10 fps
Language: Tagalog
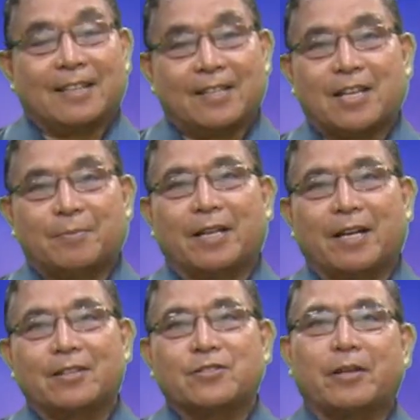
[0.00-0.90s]
Kaya
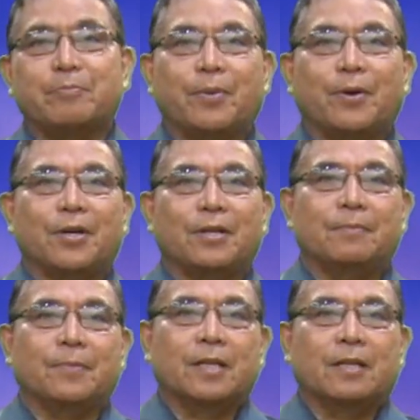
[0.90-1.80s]
sabi nga ni St.
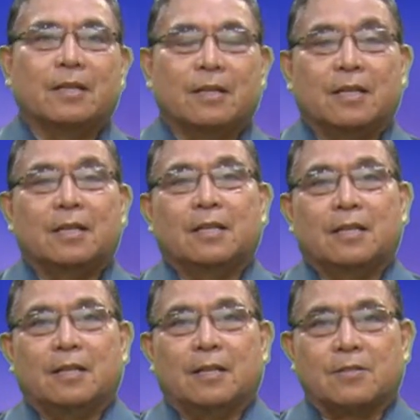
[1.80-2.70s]
Paul,
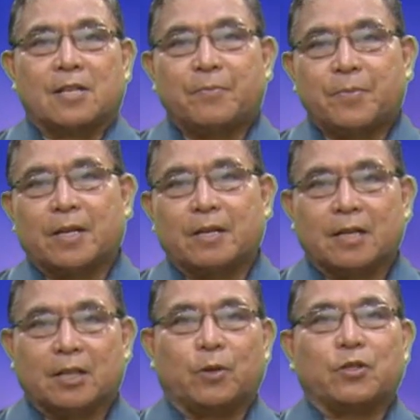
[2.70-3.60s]
The
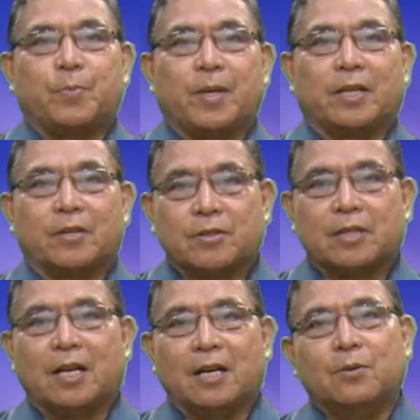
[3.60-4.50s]
suffering that we experience
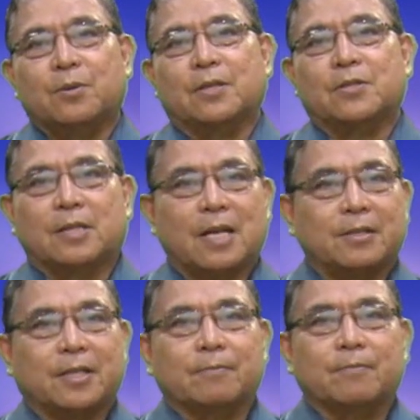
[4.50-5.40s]
now is
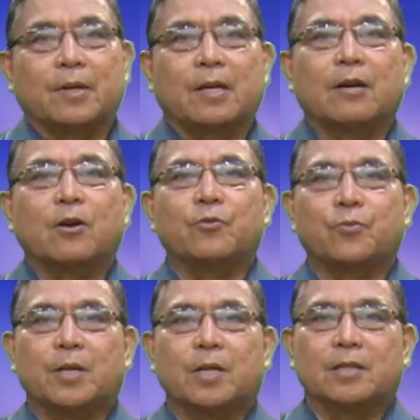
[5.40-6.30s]
nothing
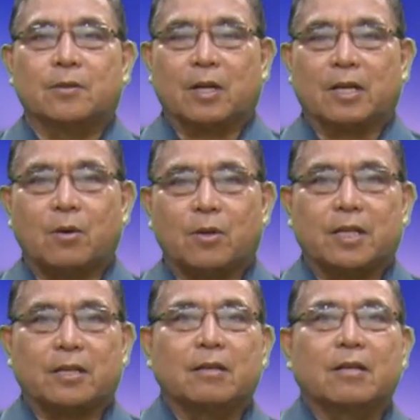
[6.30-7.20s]
compared to the
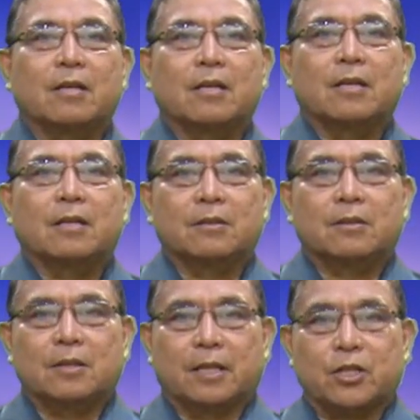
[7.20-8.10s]
glory
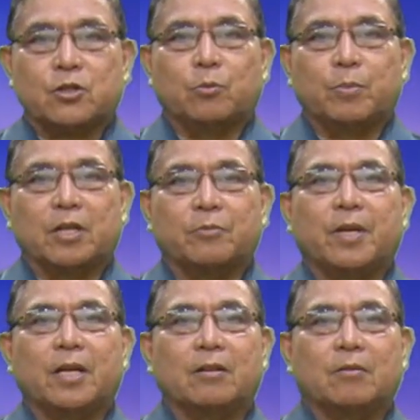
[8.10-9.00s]
that is to be
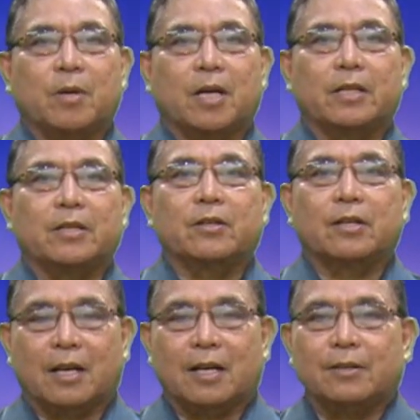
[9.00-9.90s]
revealed by
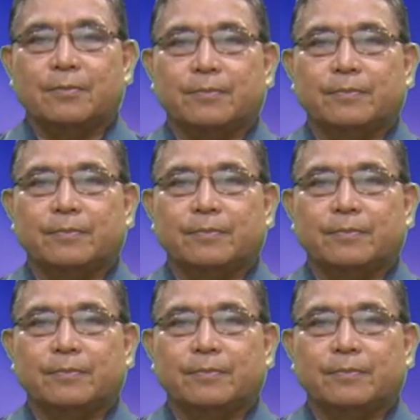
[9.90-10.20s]
God.